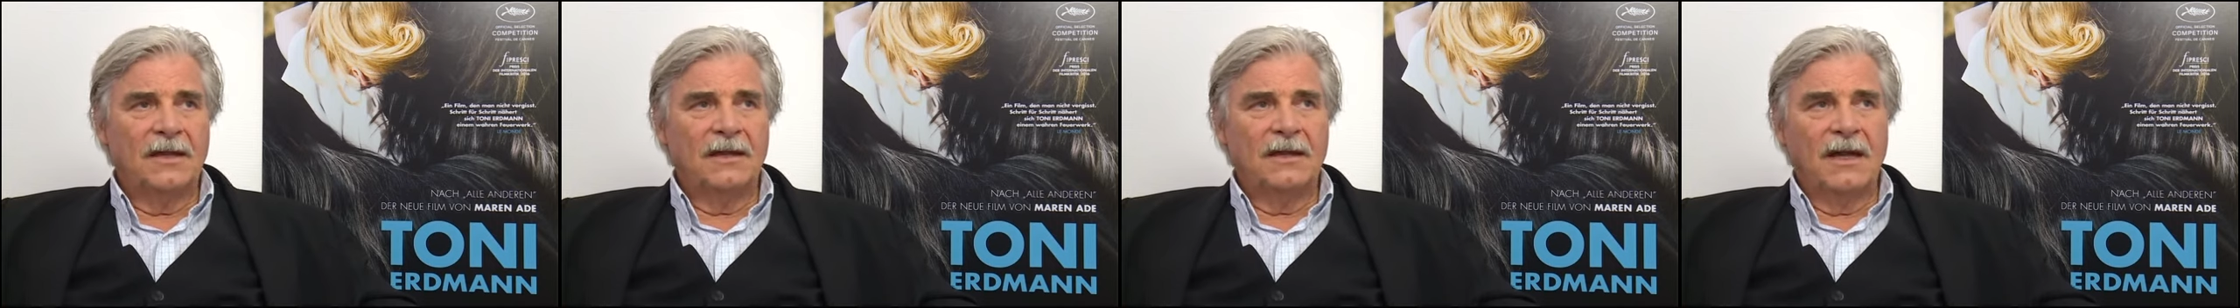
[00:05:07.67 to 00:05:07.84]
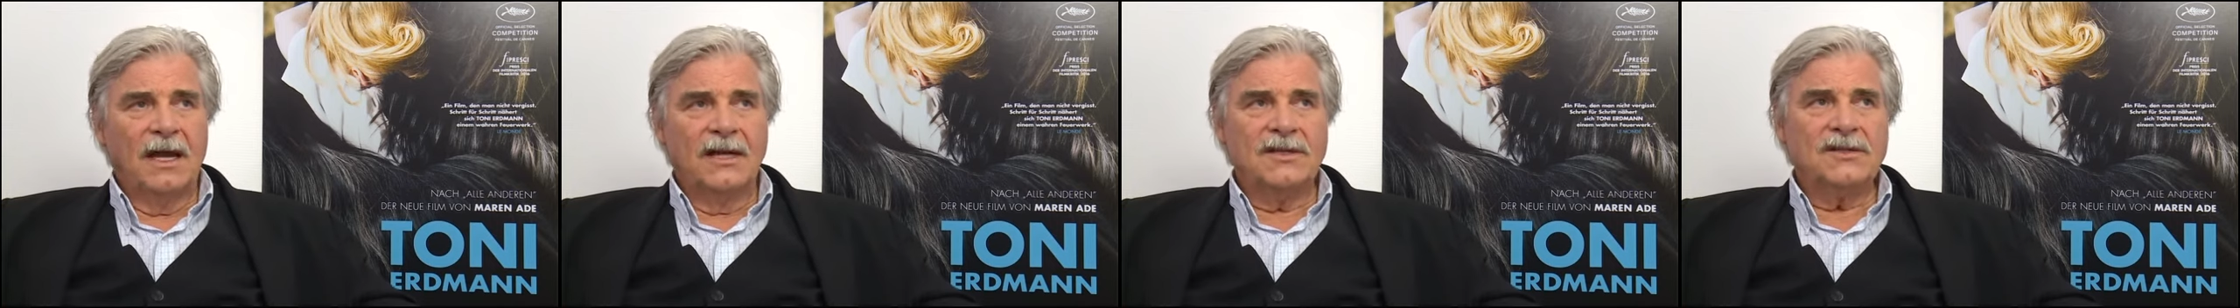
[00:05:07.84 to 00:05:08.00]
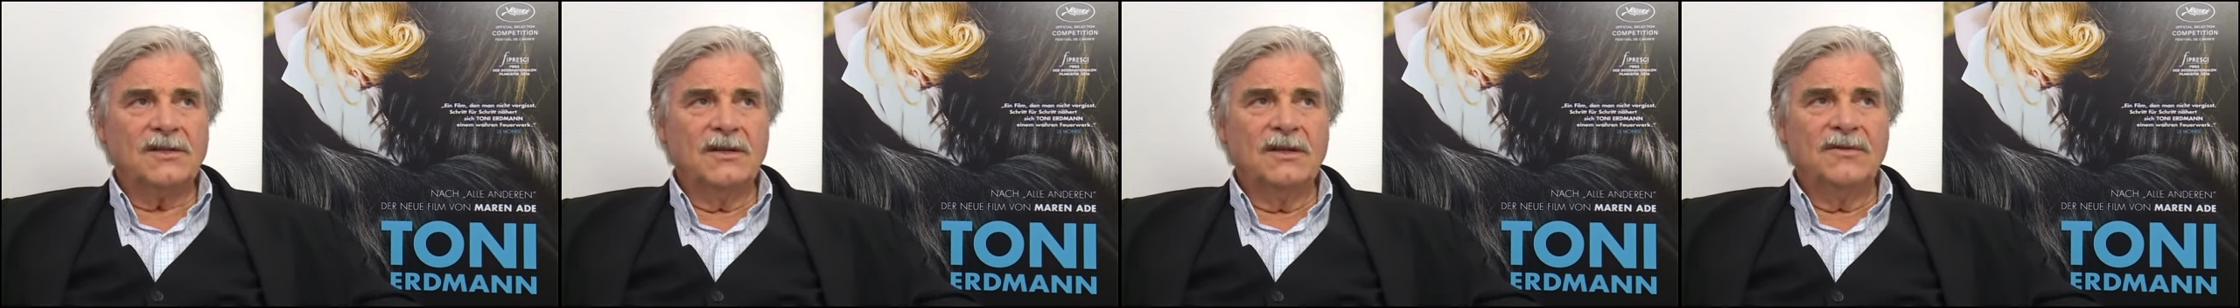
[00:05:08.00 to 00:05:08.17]

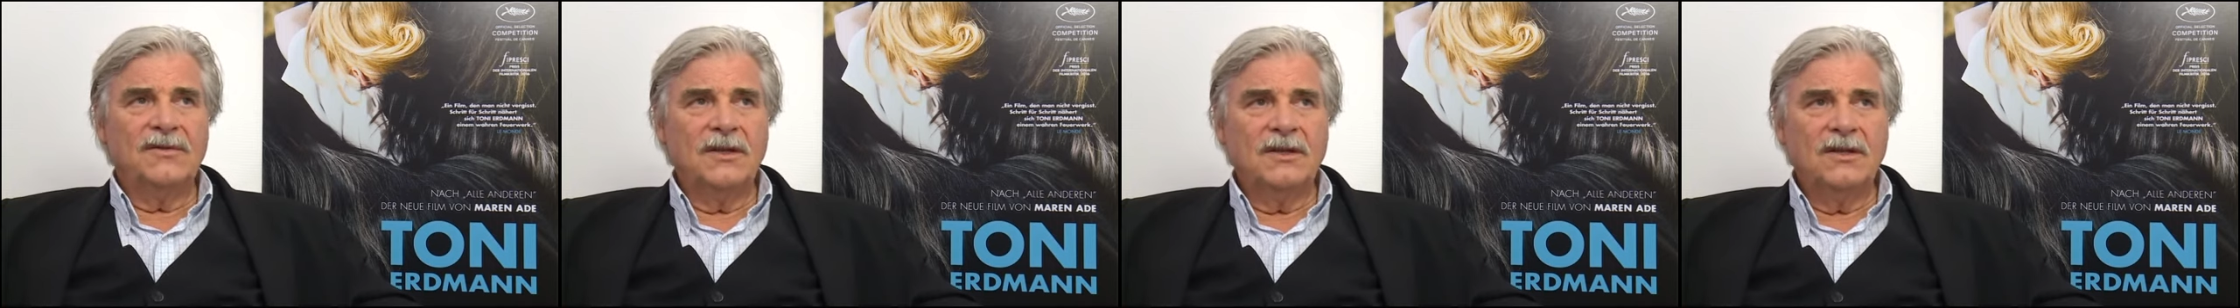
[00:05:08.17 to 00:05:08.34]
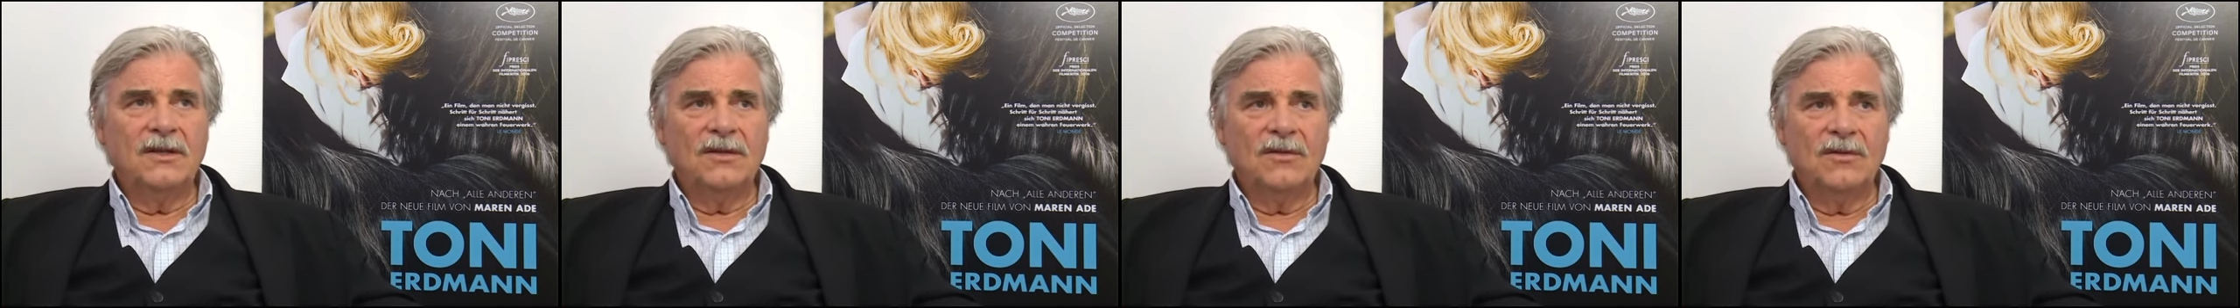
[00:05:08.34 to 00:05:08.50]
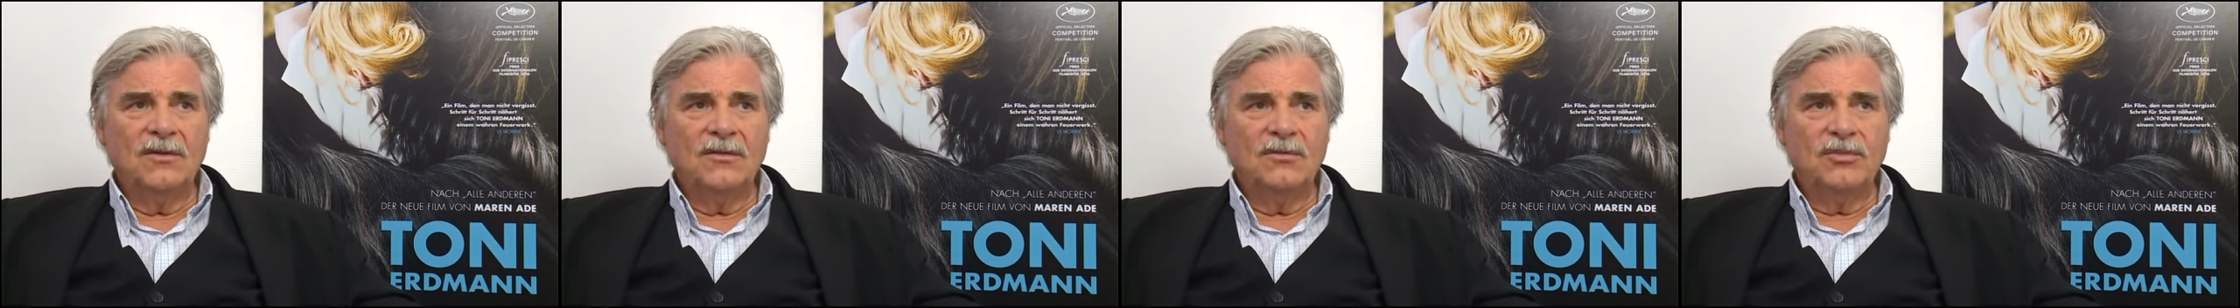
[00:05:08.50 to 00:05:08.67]
Also ich
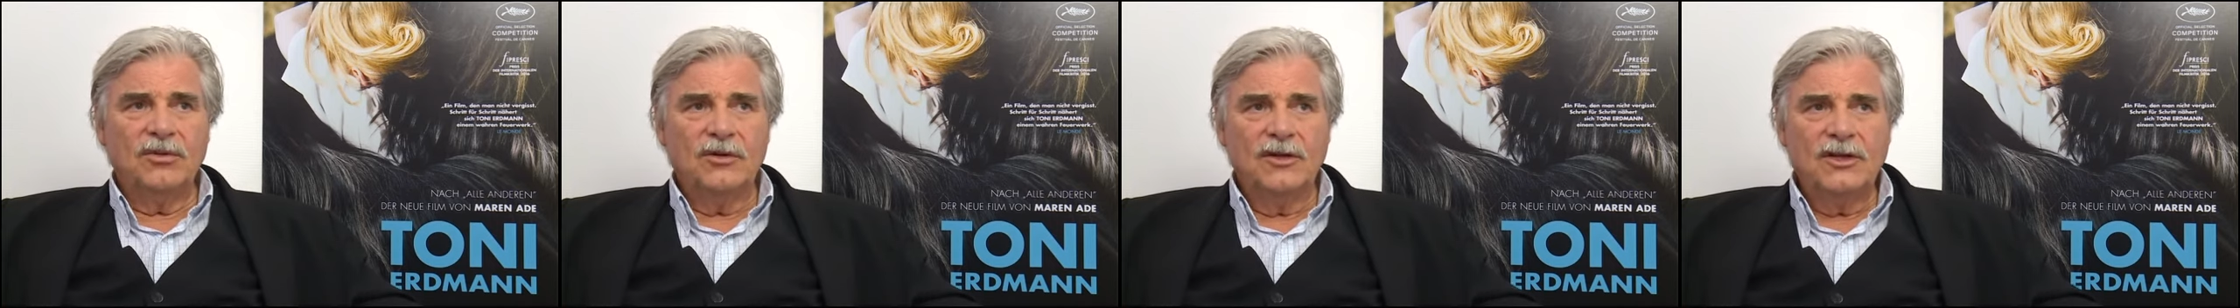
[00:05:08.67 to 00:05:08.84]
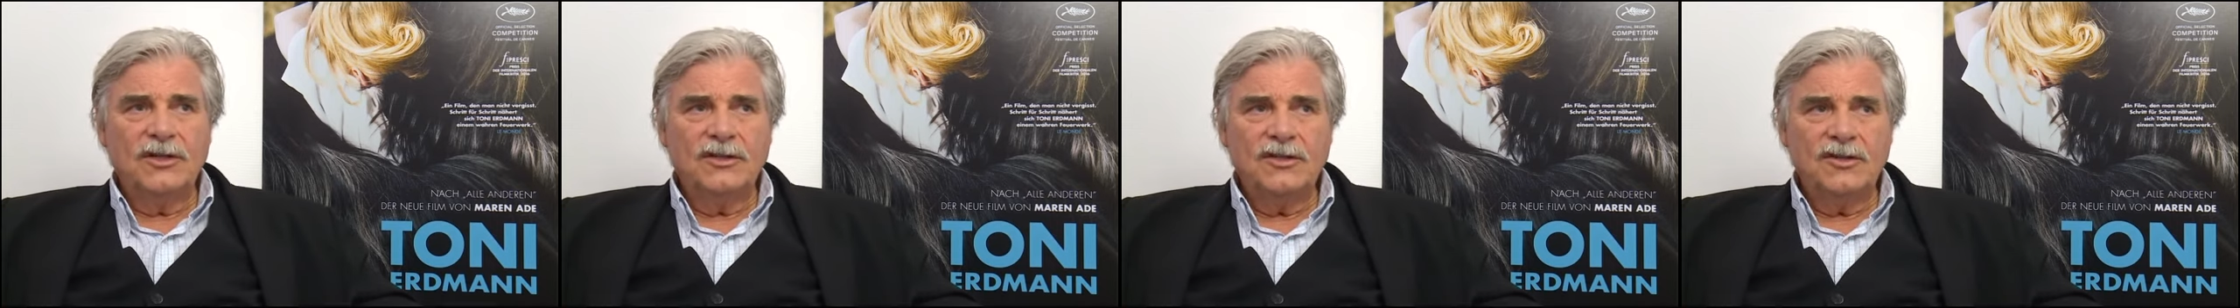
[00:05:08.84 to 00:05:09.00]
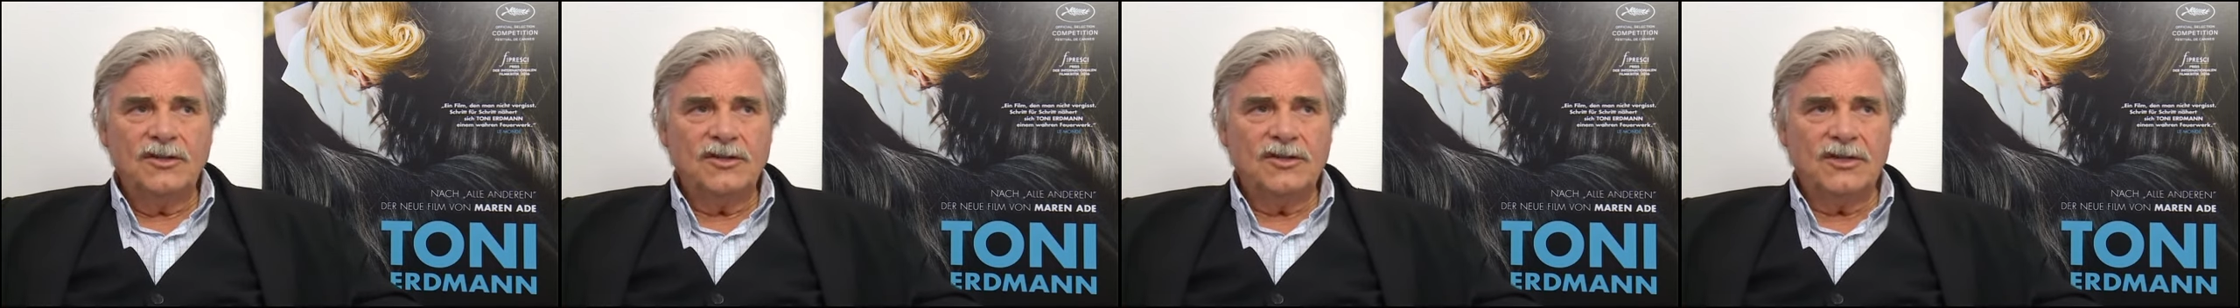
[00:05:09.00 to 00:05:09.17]
finde,
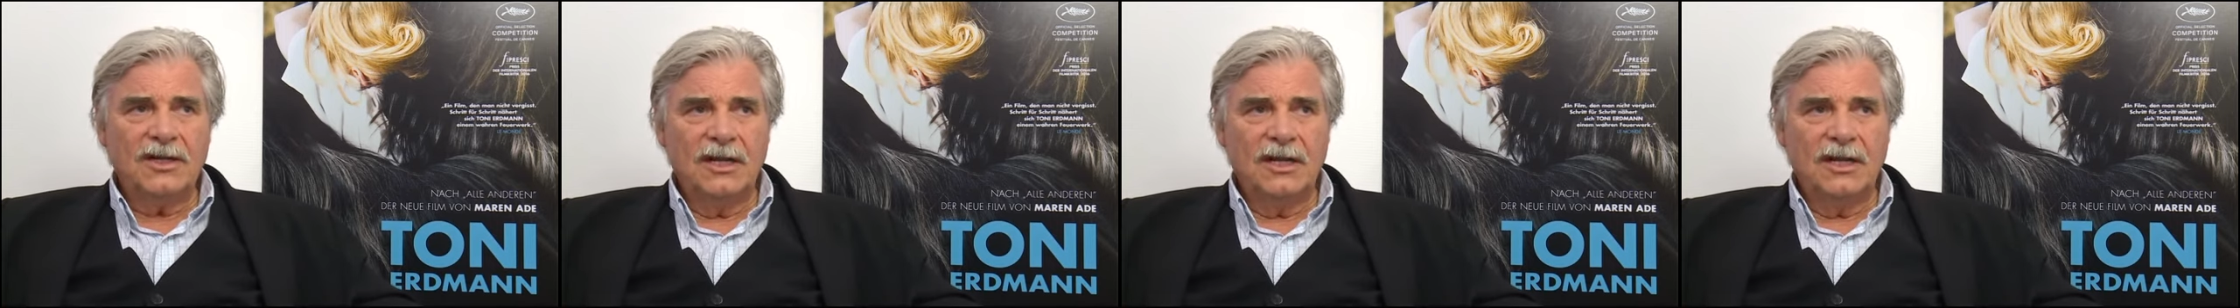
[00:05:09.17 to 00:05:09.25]
politisch